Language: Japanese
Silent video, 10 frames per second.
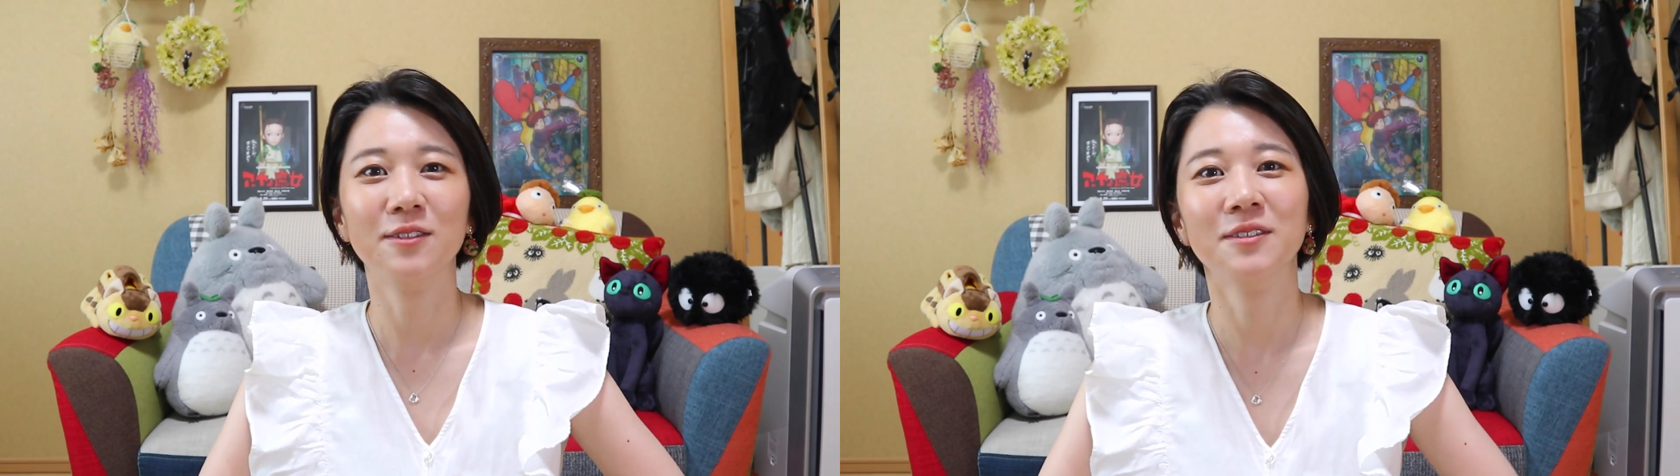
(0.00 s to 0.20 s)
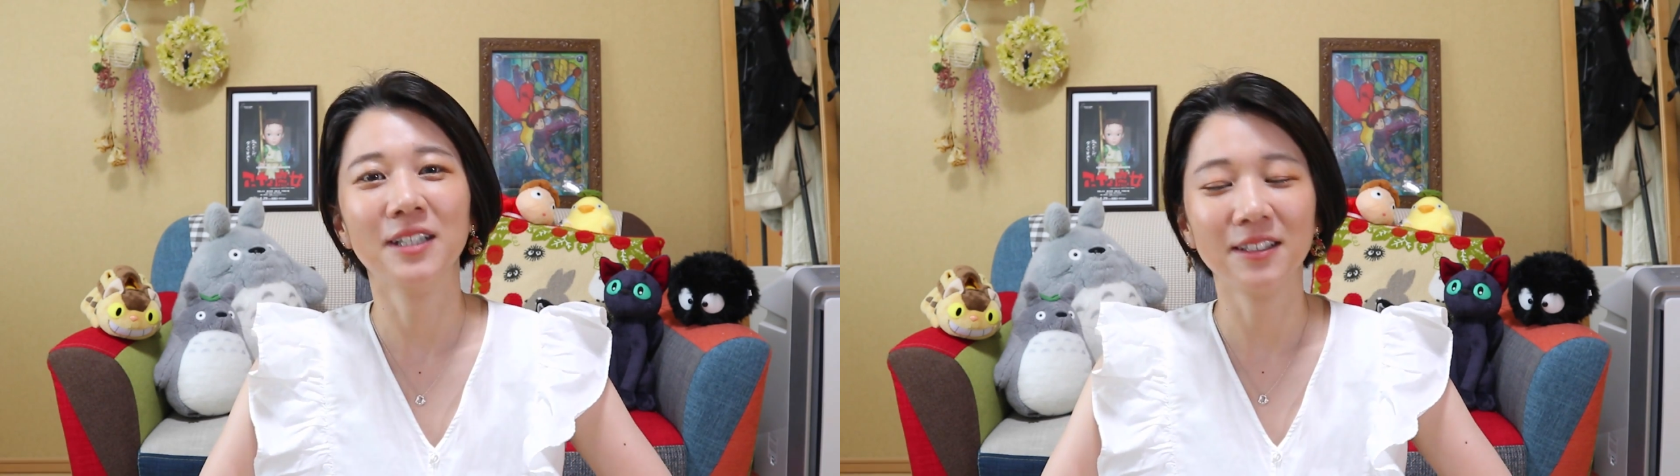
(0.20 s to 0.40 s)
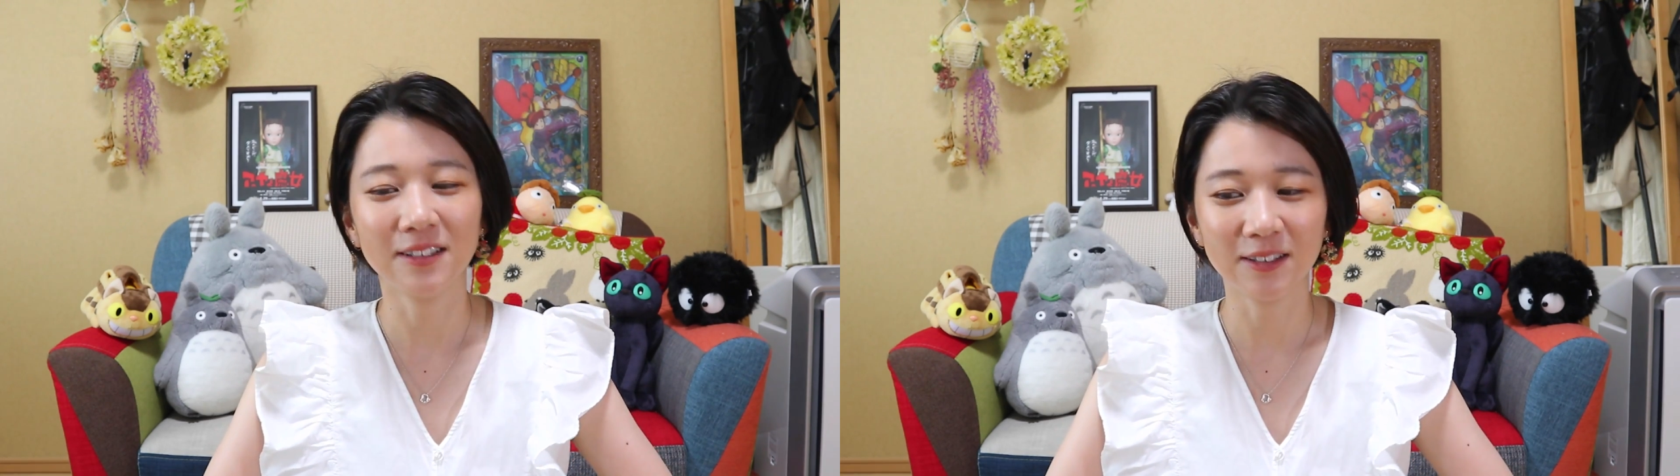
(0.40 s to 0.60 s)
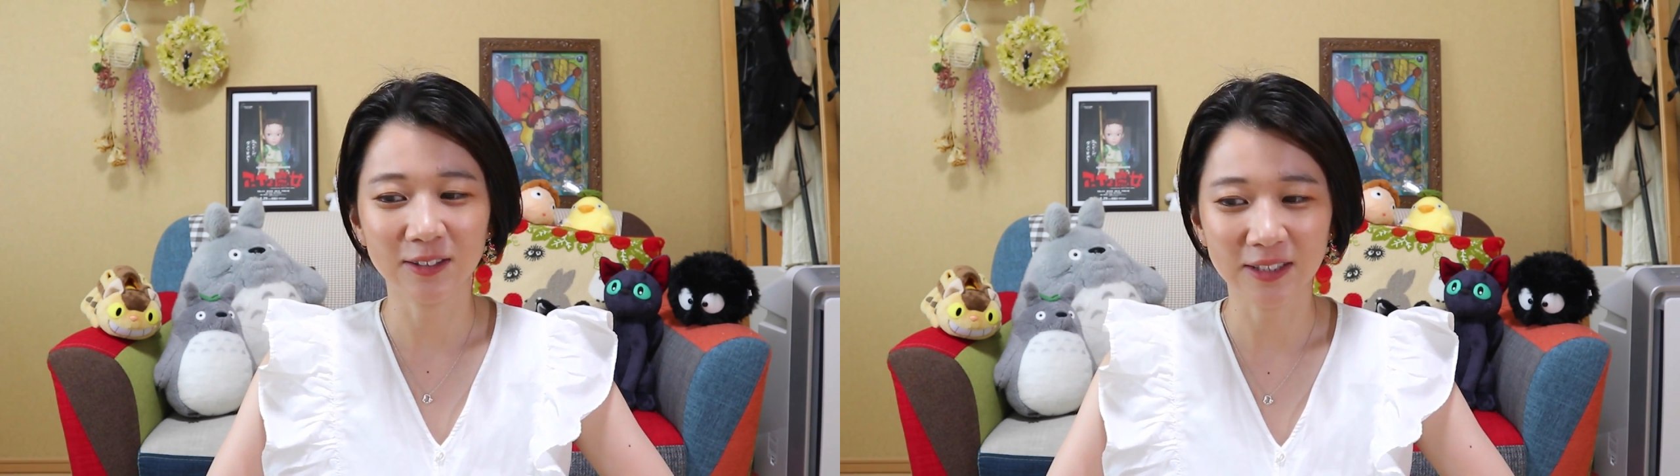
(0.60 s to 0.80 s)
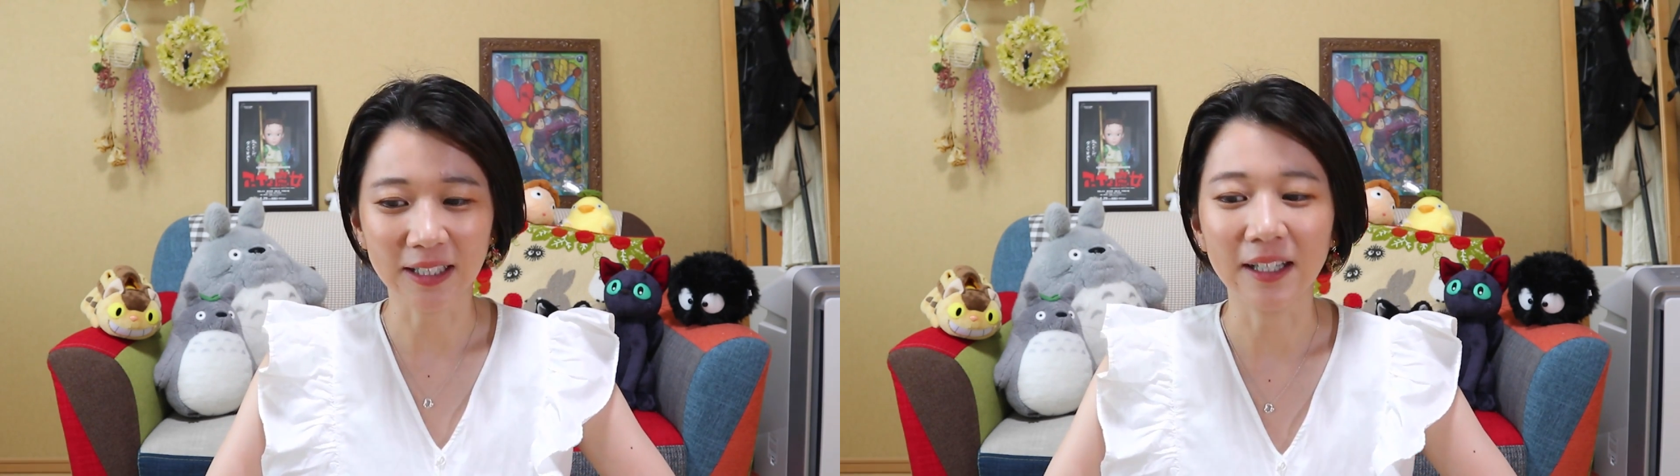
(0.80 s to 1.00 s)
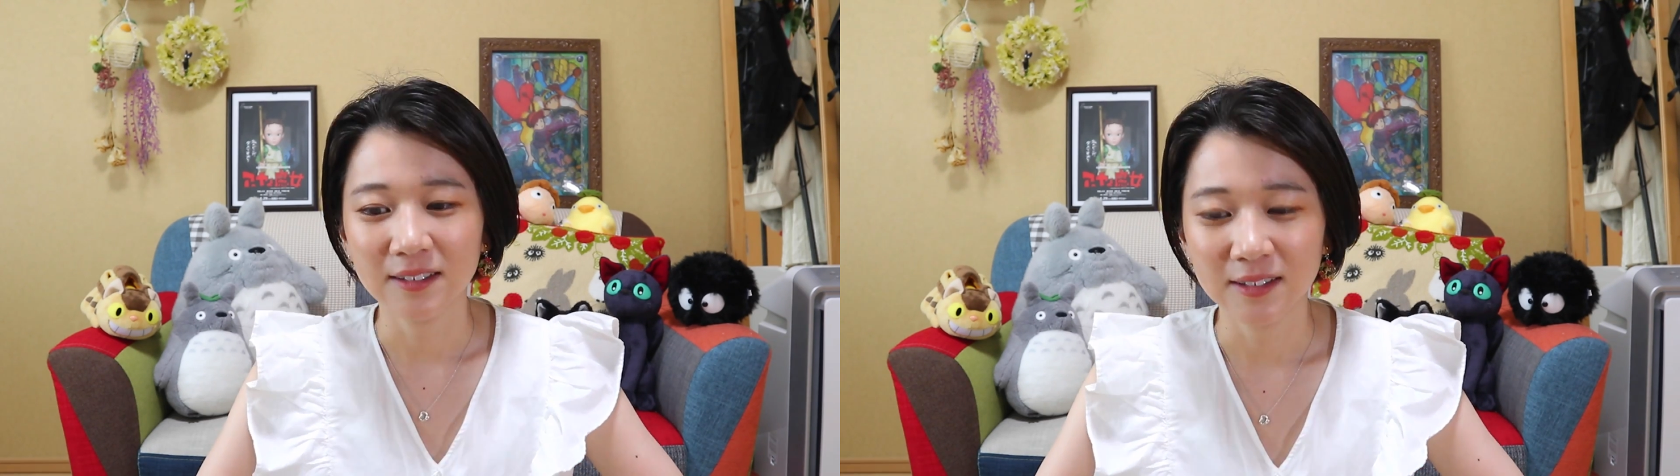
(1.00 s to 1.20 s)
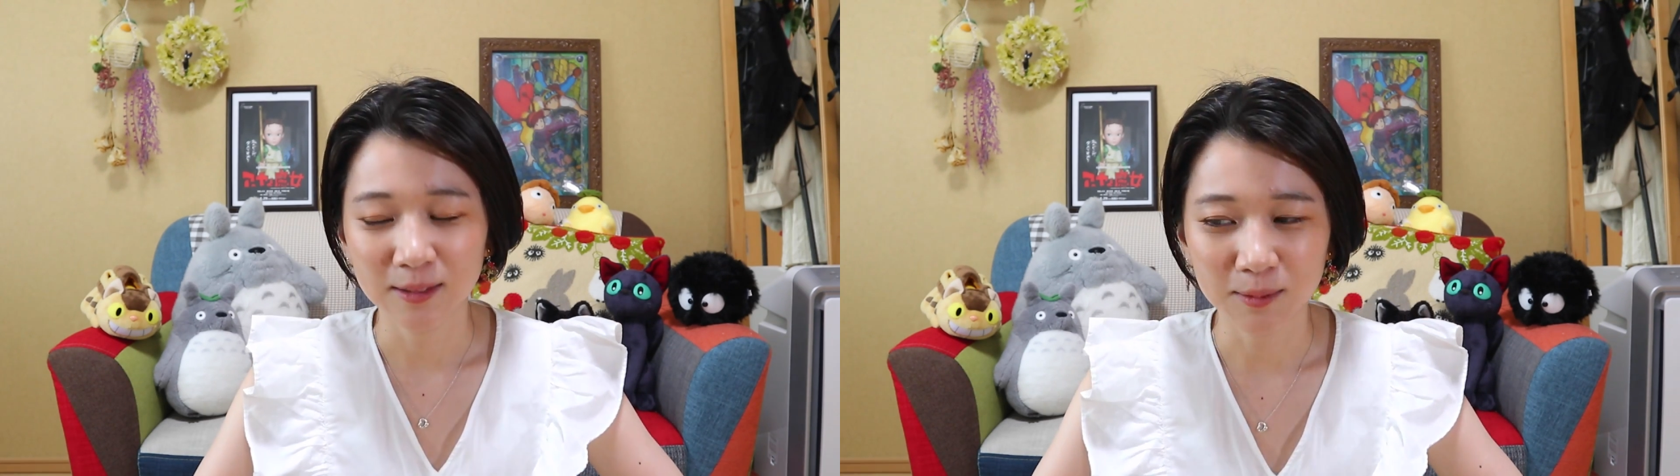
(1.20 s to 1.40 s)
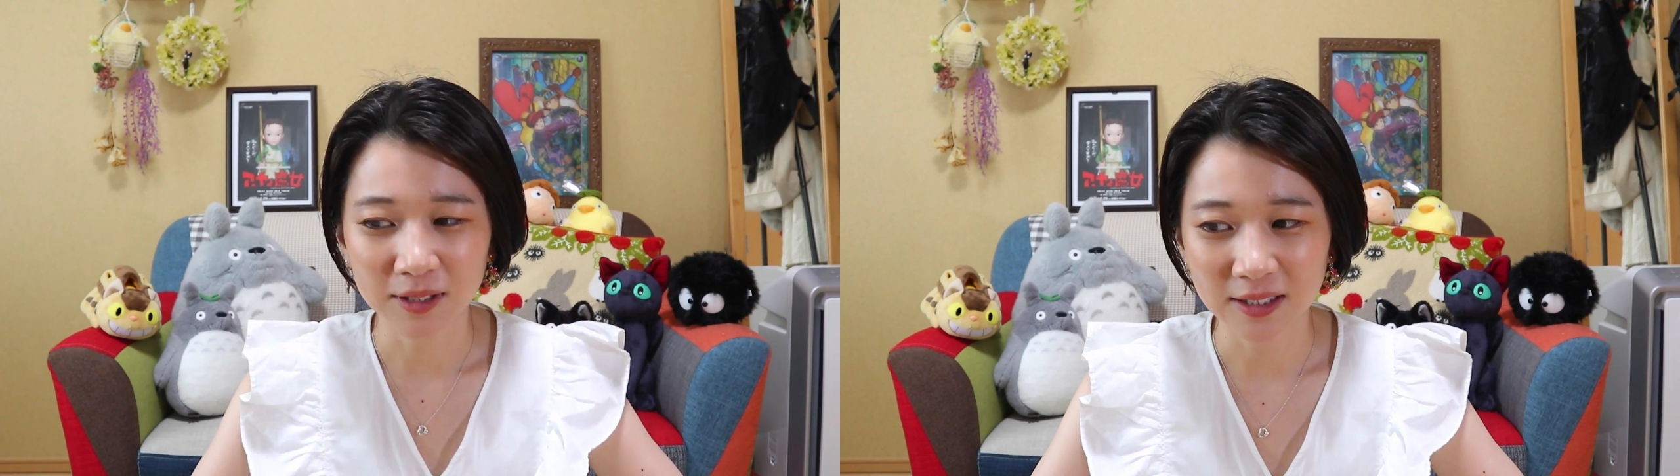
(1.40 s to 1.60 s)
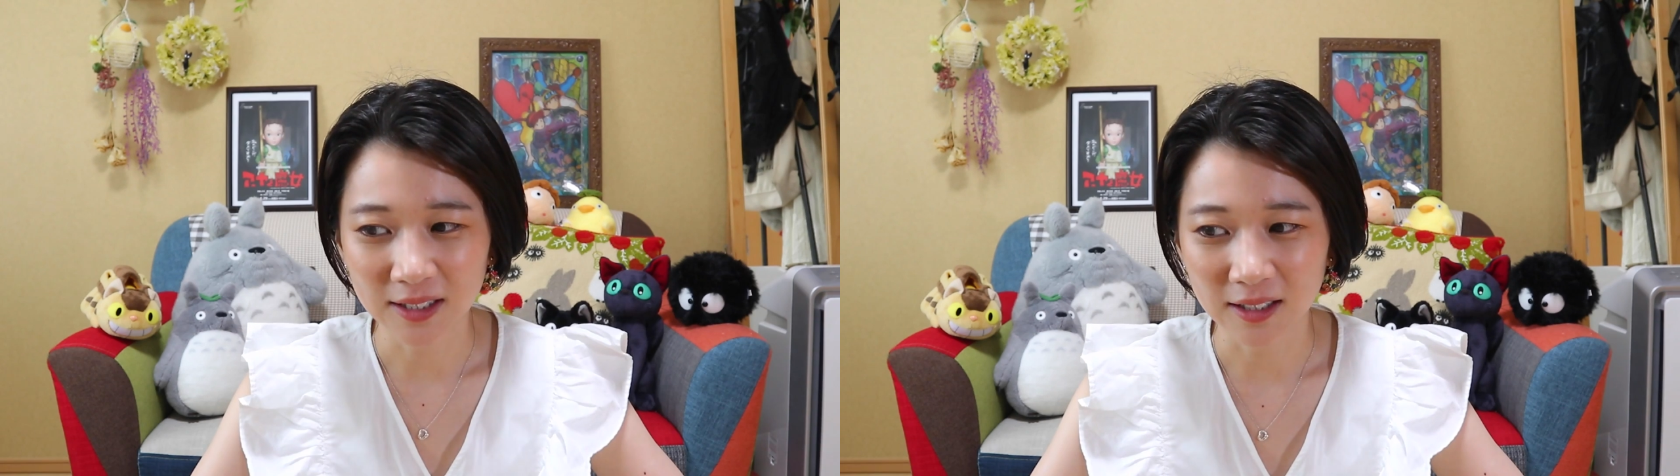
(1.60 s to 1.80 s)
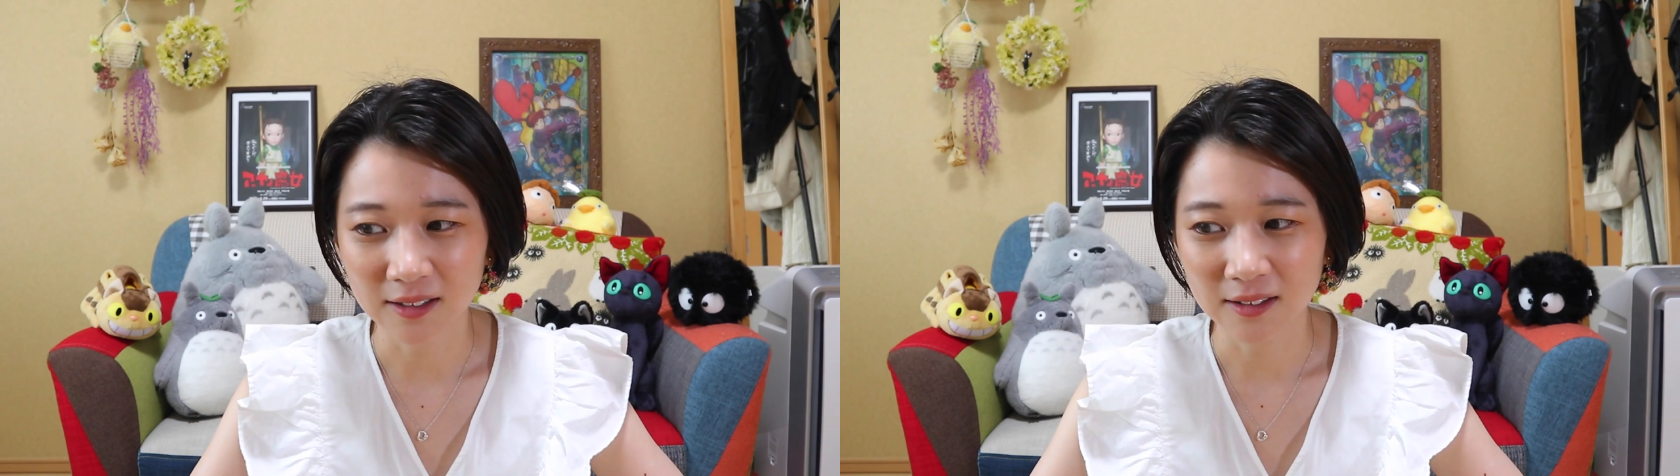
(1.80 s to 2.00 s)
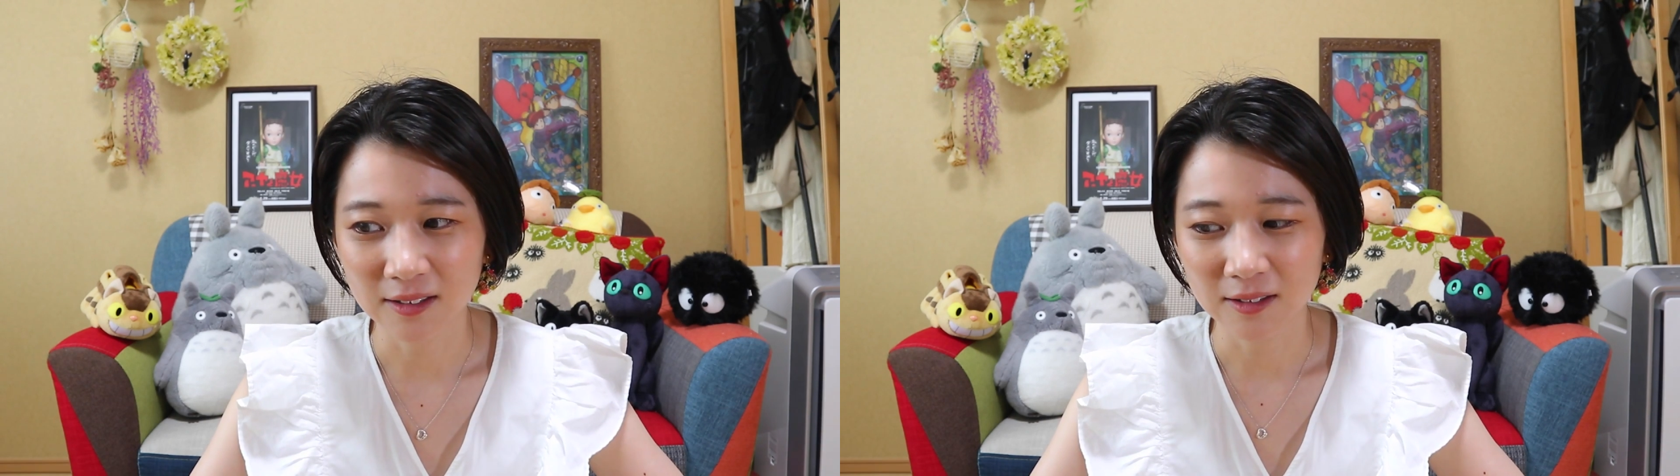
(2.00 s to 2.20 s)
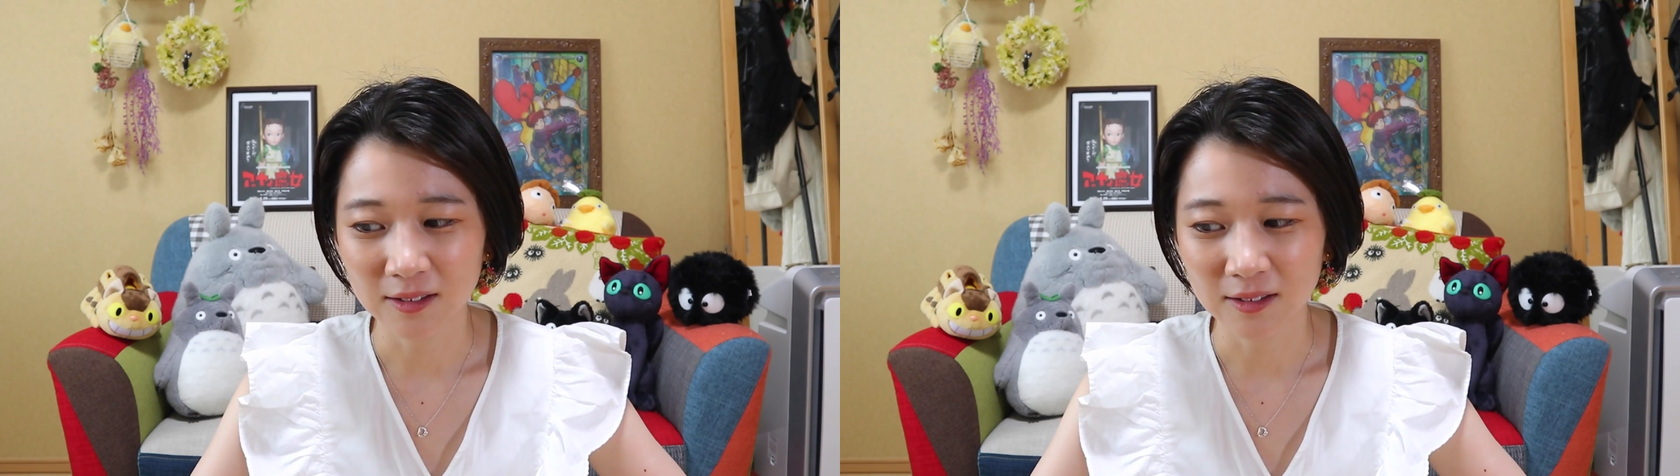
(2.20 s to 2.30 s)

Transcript: 太田ゆいとしてジブリさん